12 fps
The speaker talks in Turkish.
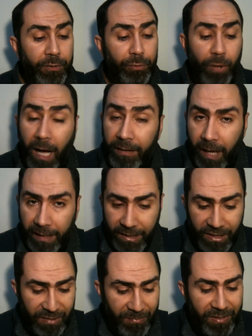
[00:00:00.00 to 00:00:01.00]
Kur'an-ı
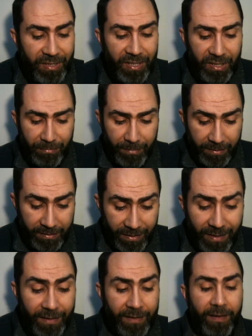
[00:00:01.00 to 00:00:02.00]
Hakim'in
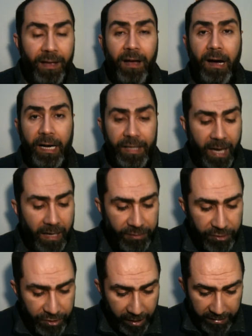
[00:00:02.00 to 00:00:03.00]
hikmeti
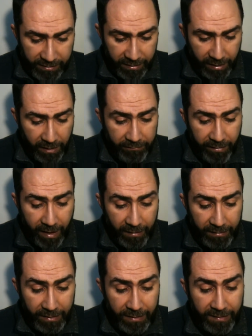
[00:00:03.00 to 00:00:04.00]
hayatı şahsiyeye
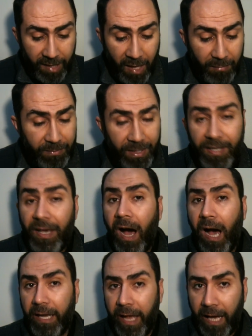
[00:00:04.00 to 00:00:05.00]
verdiği terbiyeyi
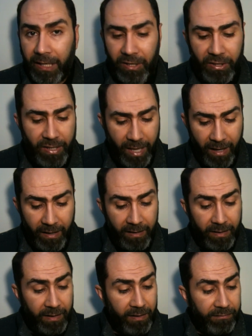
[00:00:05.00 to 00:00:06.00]
ahlakiye
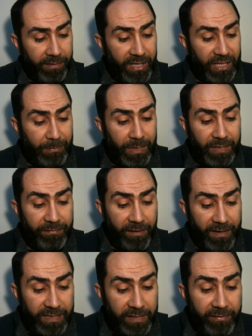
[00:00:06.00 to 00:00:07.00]
ve hikmeti
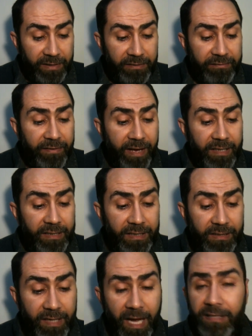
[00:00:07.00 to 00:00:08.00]
felsefenin
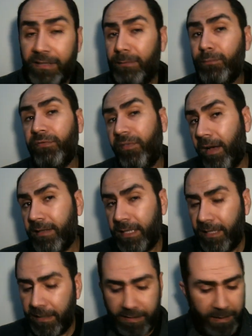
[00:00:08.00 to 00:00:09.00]
verdiği dersin
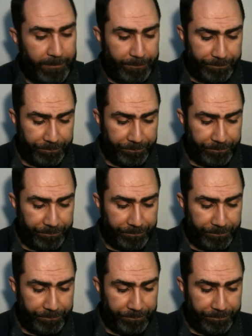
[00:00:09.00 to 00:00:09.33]
muvazenesi.